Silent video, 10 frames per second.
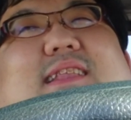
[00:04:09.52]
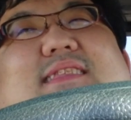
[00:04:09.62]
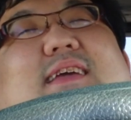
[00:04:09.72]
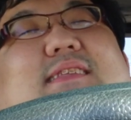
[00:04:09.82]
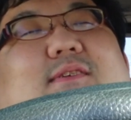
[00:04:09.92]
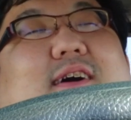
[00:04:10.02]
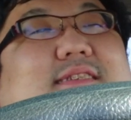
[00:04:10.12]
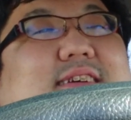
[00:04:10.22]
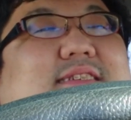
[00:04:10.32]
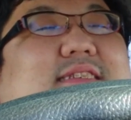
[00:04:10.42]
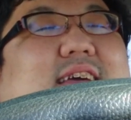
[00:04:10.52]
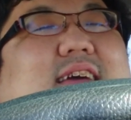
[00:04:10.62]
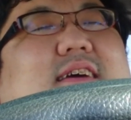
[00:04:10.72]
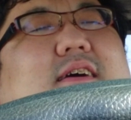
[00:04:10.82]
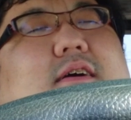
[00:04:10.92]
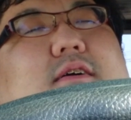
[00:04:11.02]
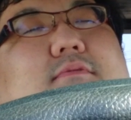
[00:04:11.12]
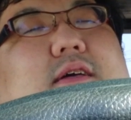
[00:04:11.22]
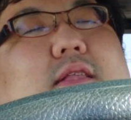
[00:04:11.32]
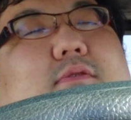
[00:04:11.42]
くなっていってる感じがして
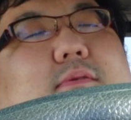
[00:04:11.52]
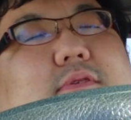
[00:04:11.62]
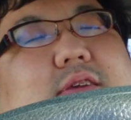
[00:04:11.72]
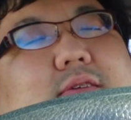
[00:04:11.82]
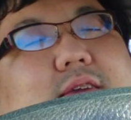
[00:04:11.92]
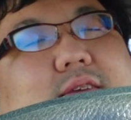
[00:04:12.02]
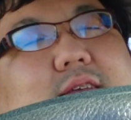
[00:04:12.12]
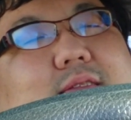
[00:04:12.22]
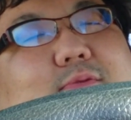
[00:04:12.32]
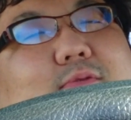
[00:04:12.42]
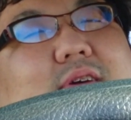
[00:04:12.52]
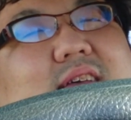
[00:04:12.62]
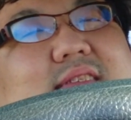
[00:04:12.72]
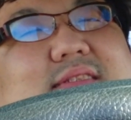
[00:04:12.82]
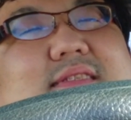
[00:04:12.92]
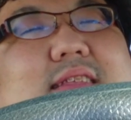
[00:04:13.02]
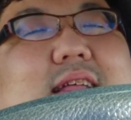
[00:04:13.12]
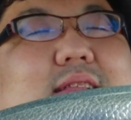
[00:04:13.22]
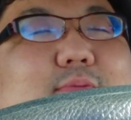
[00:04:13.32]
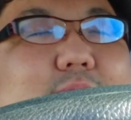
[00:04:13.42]
何のために生きてんの俺っつって
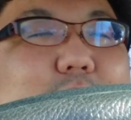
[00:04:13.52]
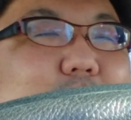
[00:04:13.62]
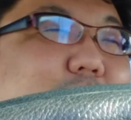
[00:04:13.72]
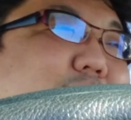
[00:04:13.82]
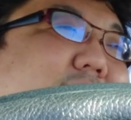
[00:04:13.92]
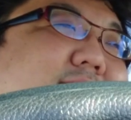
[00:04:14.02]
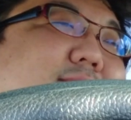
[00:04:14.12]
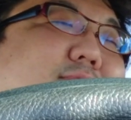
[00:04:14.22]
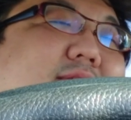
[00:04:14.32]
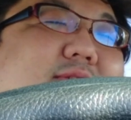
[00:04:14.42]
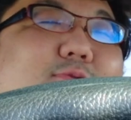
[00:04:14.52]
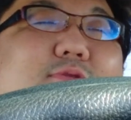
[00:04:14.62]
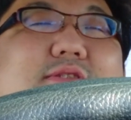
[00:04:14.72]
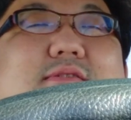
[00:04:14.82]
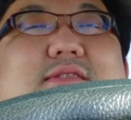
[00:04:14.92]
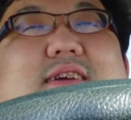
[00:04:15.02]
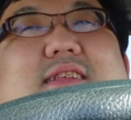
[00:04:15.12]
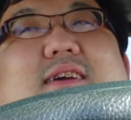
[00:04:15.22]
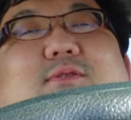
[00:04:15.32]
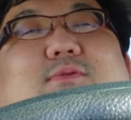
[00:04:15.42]
何のために俺これこんな仕事しなくちゃいけ
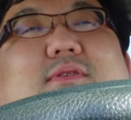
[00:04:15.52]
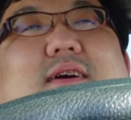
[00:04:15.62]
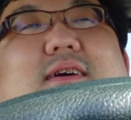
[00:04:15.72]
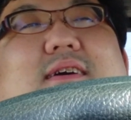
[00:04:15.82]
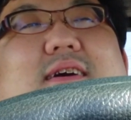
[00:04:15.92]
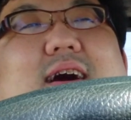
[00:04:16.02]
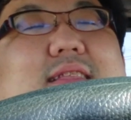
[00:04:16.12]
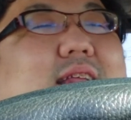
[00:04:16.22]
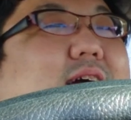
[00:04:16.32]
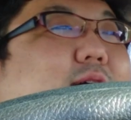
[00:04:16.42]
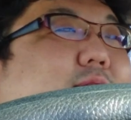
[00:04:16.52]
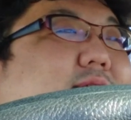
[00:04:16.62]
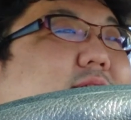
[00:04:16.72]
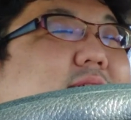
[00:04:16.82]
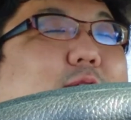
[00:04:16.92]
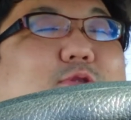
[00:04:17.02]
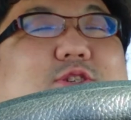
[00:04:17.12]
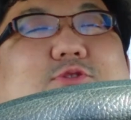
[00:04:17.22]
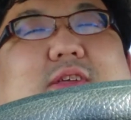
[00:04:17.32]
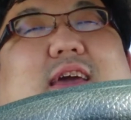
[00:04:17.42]
ないのとか働かなくちゃいけない楽
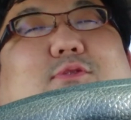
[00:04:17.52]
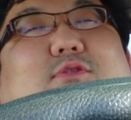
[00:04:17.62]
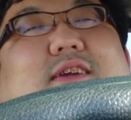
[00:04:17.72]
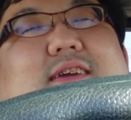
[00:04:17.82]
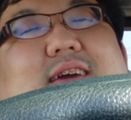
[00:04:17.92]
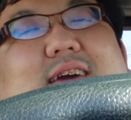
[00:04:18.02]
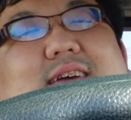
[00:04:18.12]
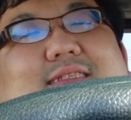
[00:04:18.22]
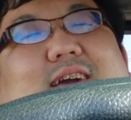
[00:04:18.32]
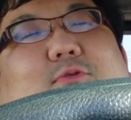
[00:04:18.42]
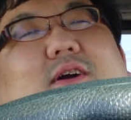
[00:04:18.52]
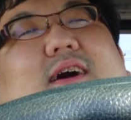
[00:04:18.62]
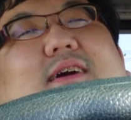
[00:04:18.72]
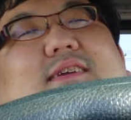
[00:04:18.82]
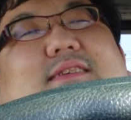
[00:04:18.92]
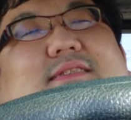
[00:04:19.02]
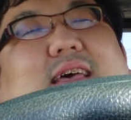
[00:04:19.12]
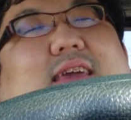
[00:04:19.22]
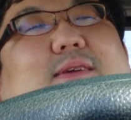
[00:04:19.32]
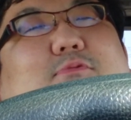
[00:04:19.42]
しくねえのにでこれから
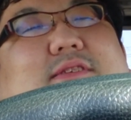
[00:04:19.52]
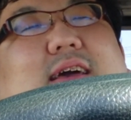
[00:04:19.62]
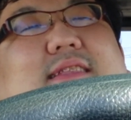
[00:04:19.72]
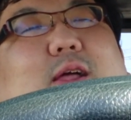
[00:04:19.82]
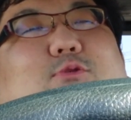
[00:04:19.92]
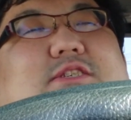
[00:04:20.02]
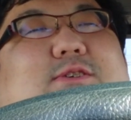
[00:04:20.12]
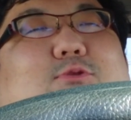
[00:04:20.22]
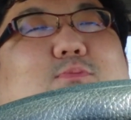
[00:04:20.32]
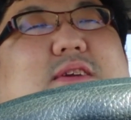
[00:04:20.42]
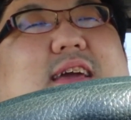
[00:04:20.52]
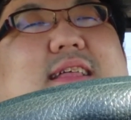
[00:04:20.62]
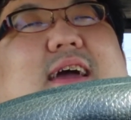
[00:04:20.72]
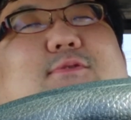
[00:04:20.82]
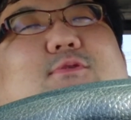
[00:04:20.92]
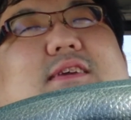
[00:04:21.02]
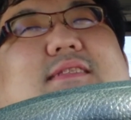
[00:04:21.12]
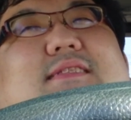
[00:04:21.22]
先も楽しいこと見えないのにっ